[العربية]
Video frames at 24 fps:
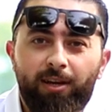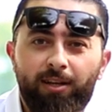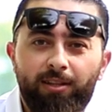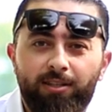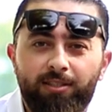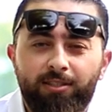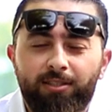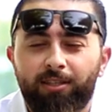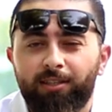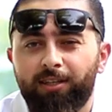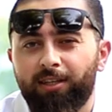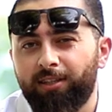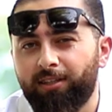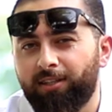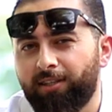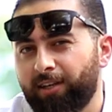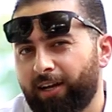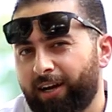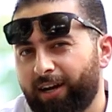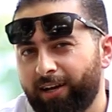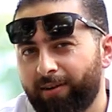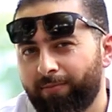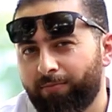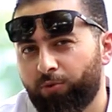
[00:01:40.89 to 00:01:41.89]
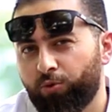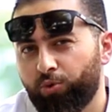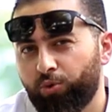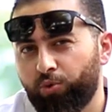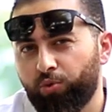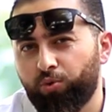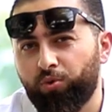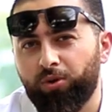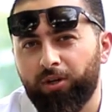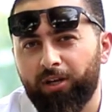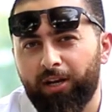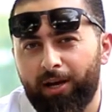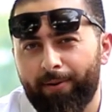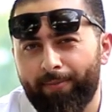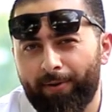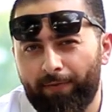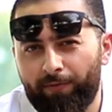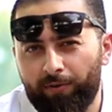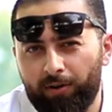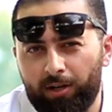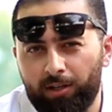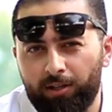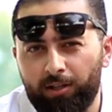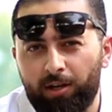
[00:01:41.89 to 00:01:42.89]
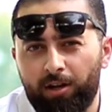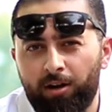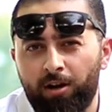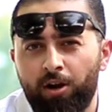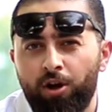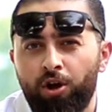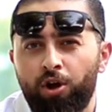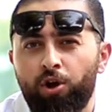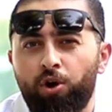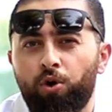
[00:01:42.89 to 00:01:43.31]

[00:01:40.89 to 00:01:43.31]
هذا الصدد عن موضوع العمل في قطر